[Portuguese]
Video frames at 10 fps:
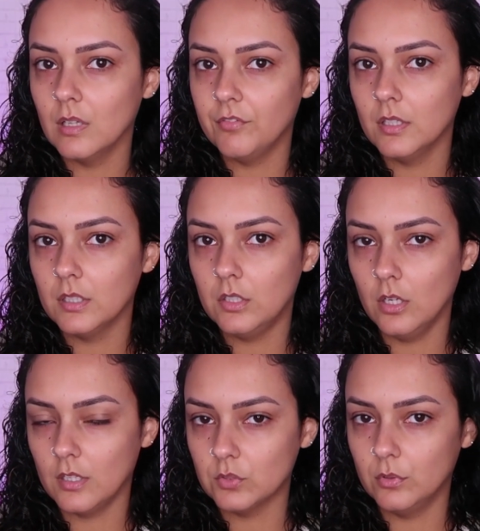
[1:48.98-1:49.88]
Tá vendo aqui,
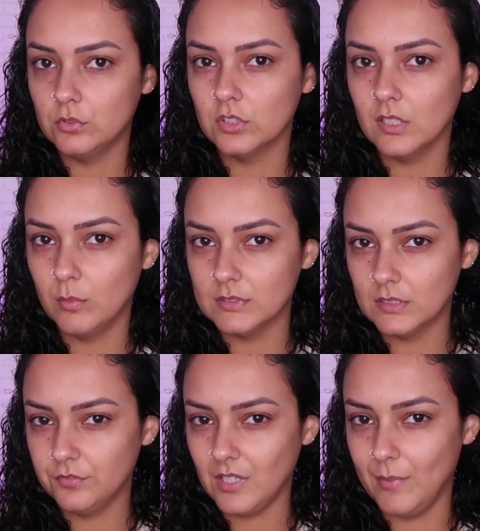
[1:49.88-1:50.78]
ó, que as pontinhas tá
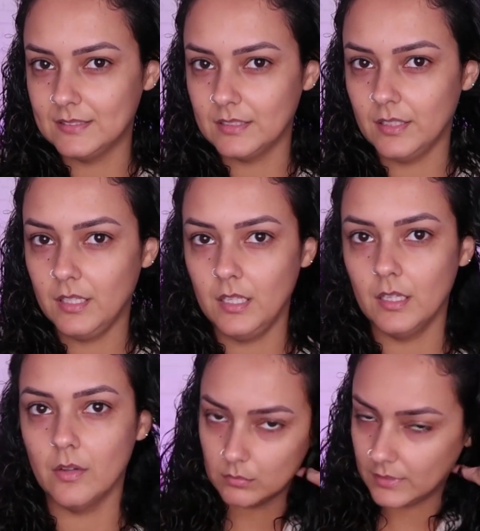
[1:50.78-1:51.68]
começando a ficar mais
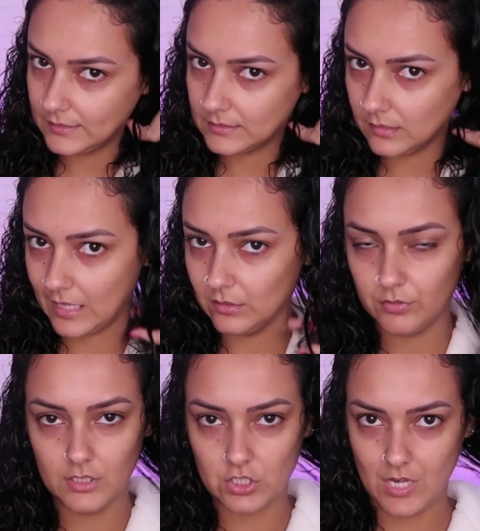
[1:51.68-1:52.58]
sequinha? Então, desse lado eu
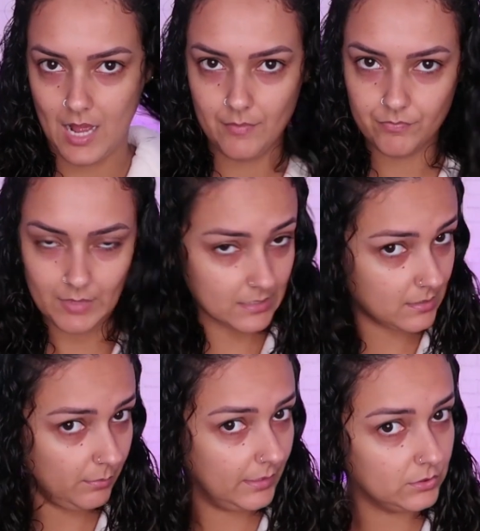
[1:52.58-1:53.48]
vou deixar
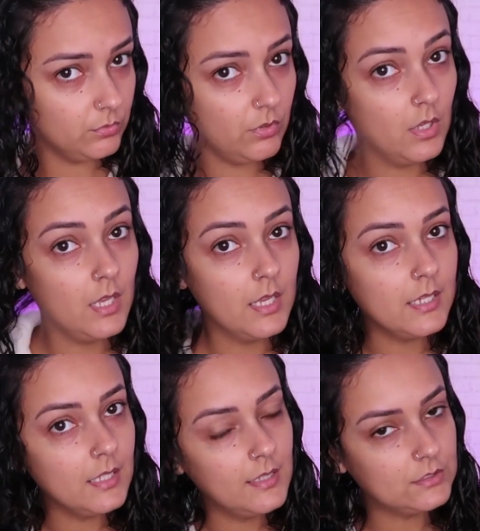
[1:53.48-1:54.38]
assim mesmo.
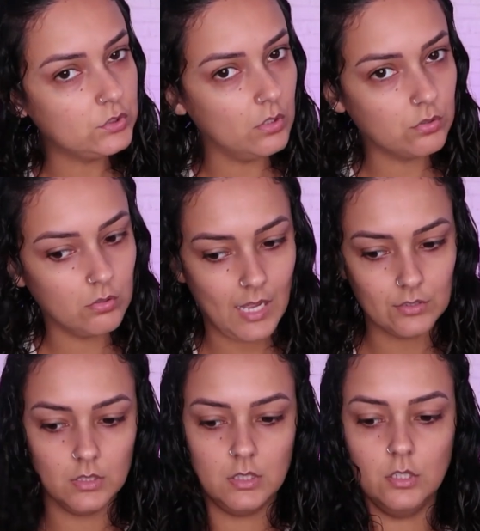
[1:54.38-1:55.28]
E desse outro
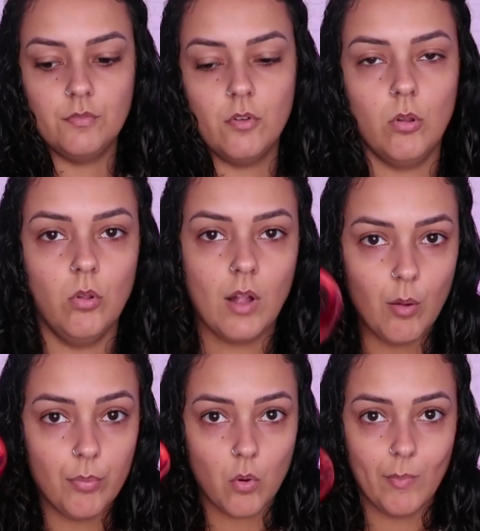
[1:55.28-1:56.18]
lado aqui eu já vou colocar
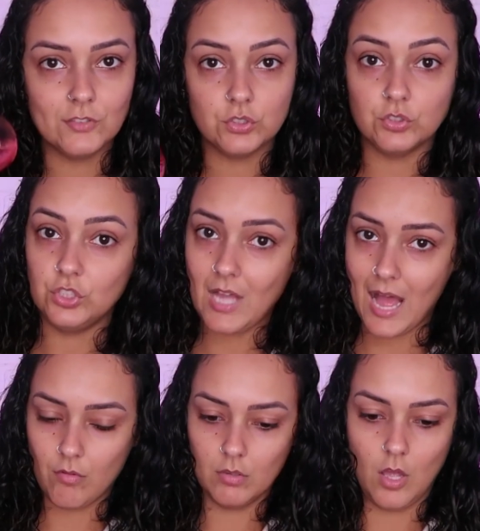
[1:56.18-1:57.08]
um pouco mais de
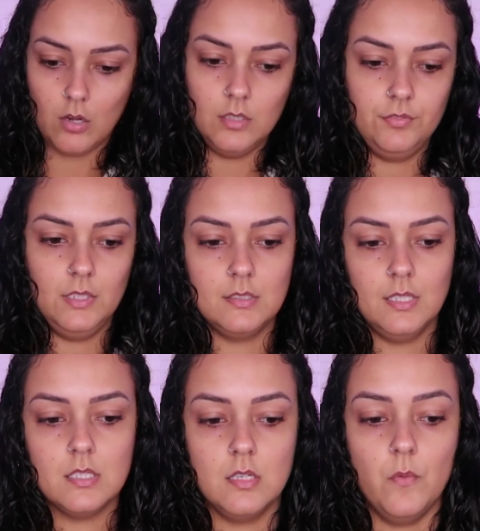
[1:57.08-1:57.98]
água na hora da
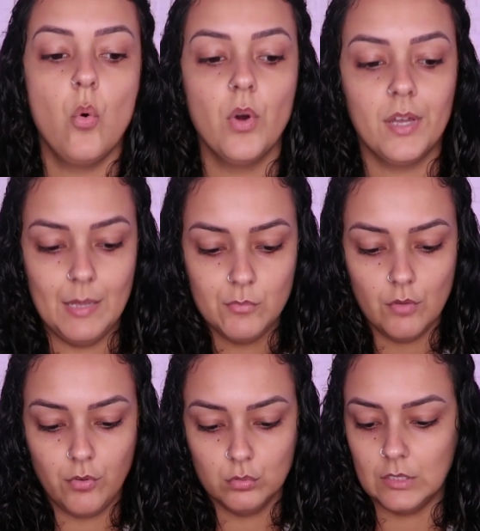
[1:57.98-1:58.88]
finalização. O creme que eu
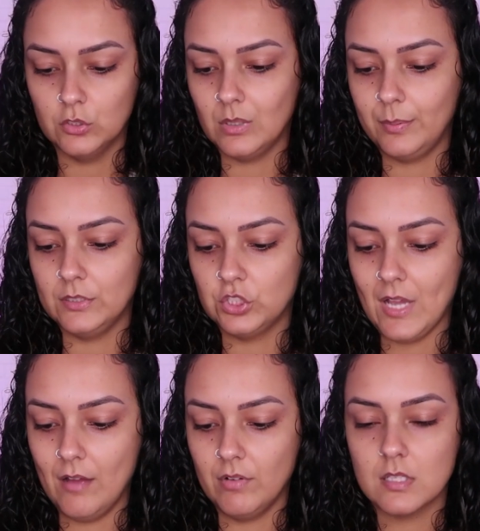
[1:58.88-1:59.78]
vou usar hoje pra
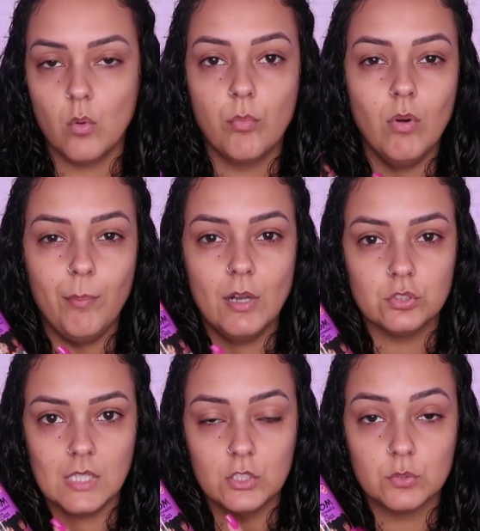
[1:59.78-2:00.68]
pentear vai ser o Boom
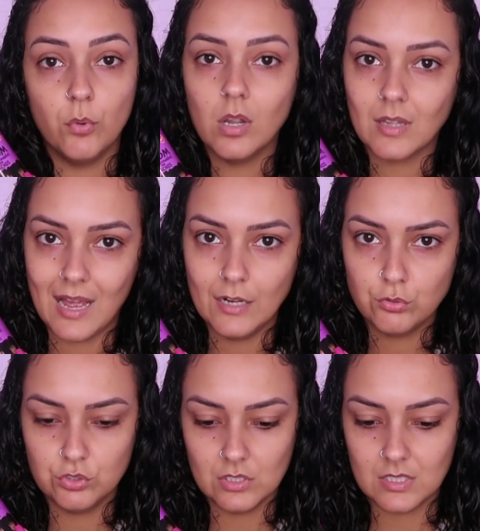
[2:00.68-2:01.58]
Apaixonadas por
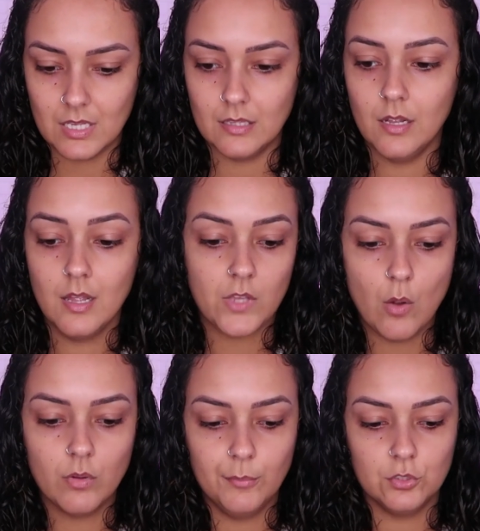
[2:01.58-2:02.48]
Cachos de seda, que é
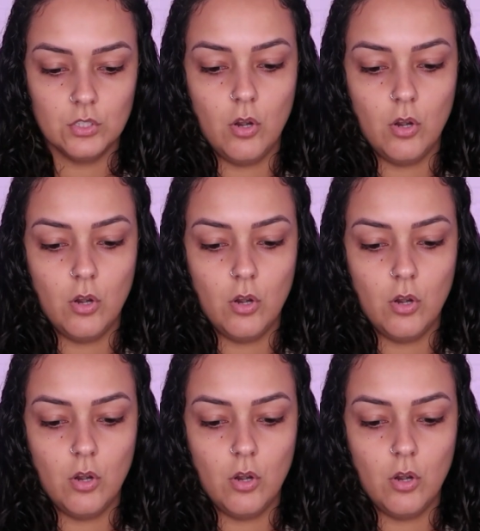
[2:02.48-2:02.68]
um creme que eu já